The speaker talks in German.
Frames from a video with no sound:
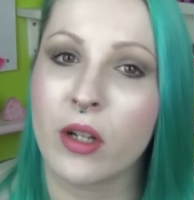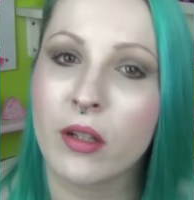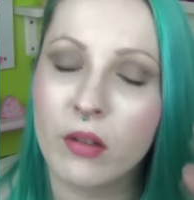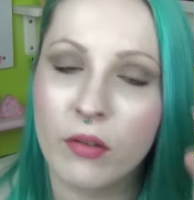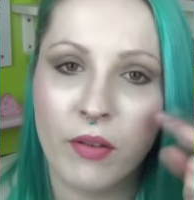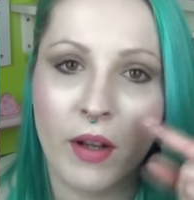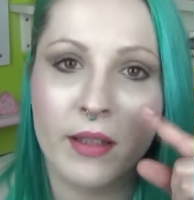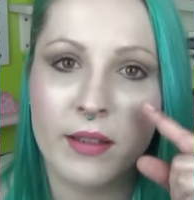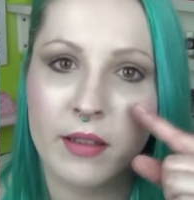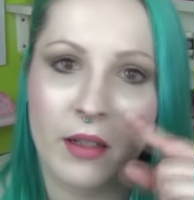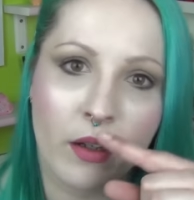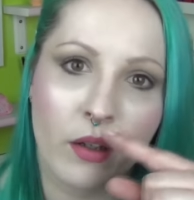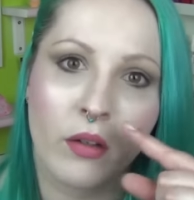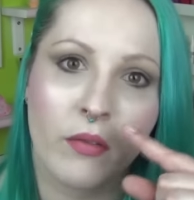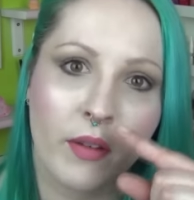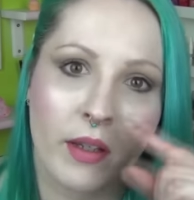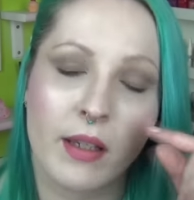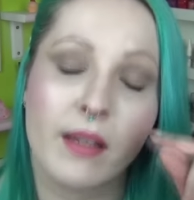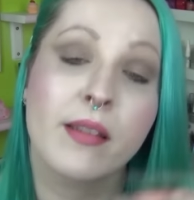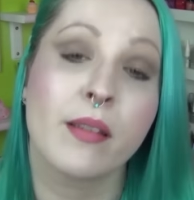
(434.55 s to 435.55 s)
Also falls ihr da
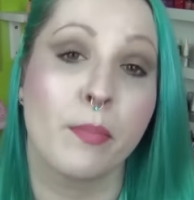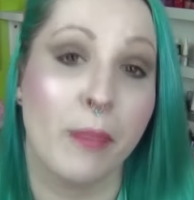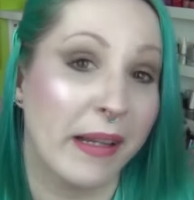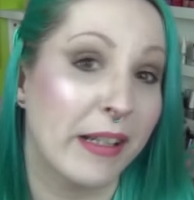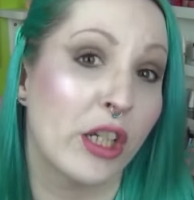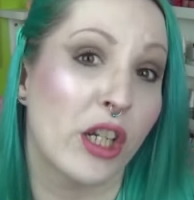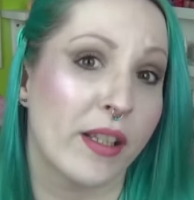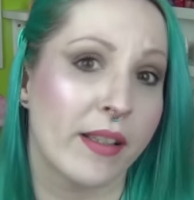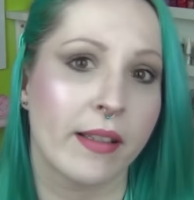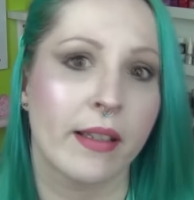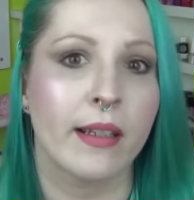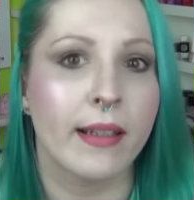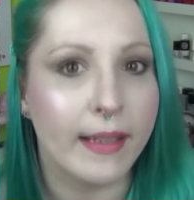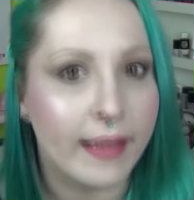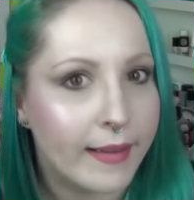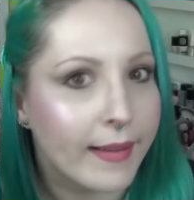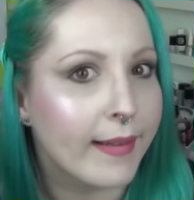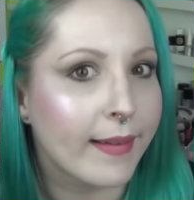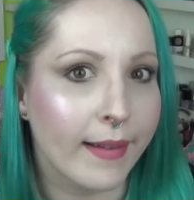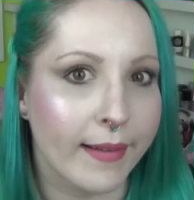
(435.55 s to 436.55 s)
irgendwelche Smudger seht,
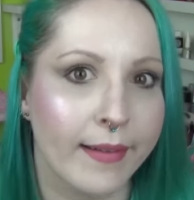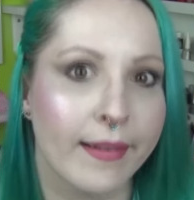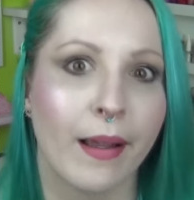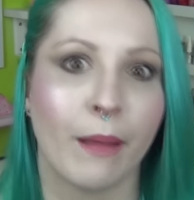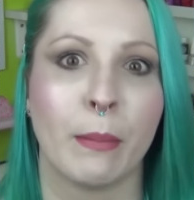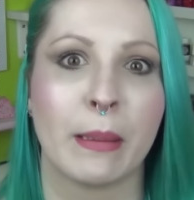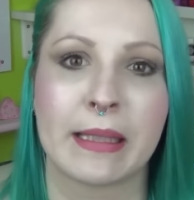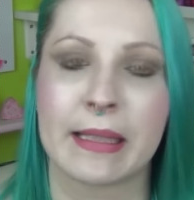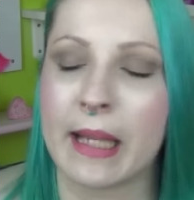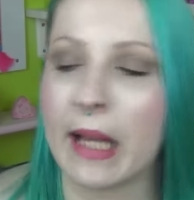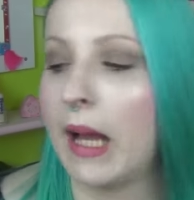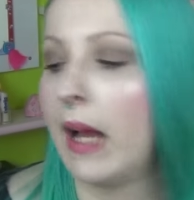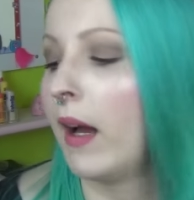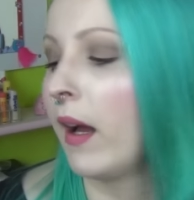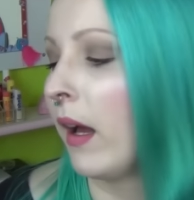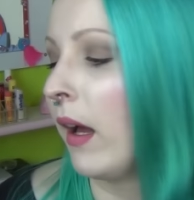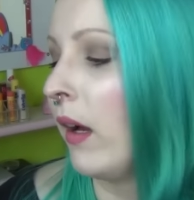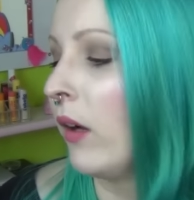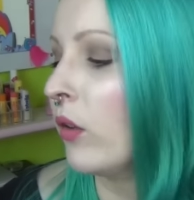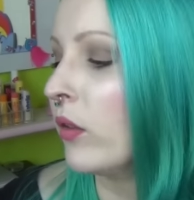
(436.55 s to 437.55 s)
liegt das an dieser Mascara.